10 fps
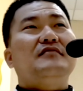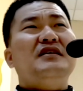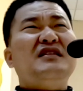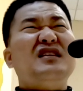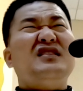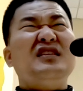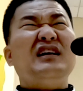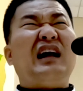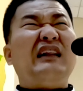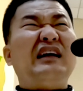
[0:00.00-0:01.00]
맨날
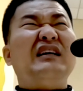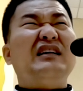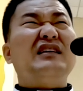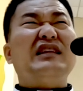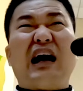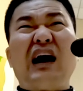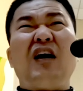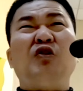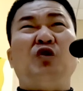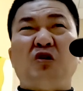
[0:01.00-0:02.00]
첫날 한다는 거는
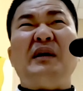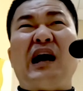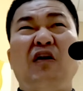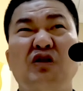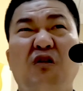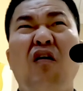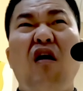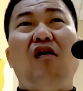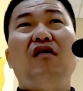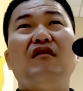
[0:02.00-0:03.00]
나와갖고 노름이나 하고
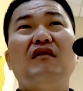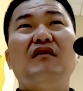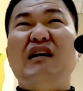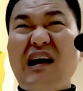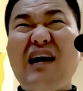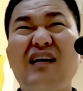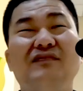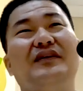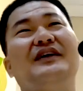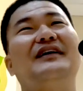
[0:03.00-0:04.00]
들어오고.
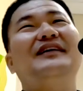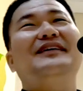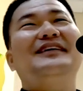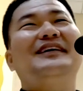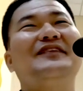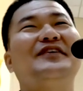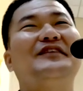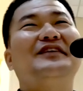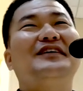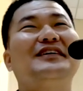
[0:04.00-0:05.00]
왜? 뭐,
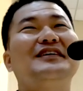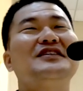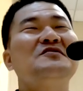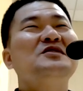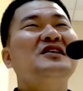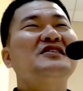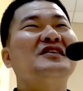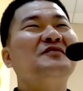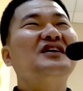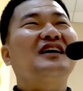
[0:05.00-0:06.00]
이카마. 심장이
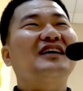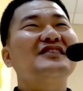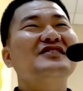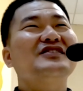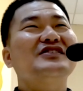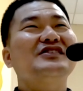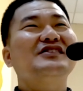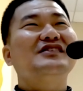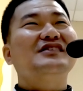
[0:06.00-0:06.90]
섬뜩 안 하겠어요. 그죠?